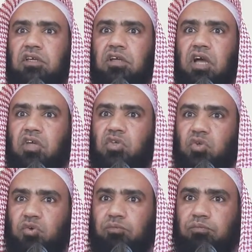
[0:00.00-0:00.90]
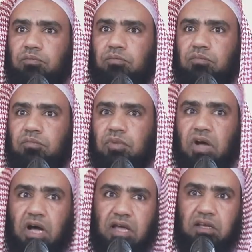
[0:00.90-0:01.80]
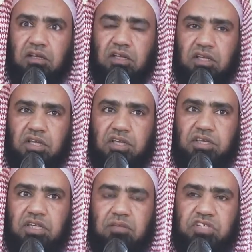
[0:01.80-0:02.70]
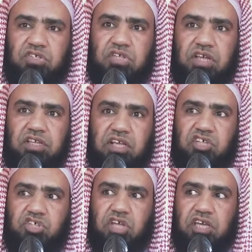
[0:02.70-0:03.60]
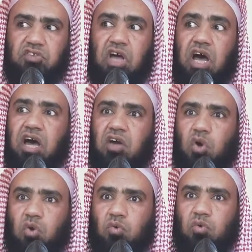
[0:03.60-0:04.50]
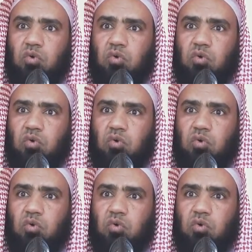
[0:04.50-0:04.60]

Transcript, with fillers: أيوب قال إني مسني الشيطان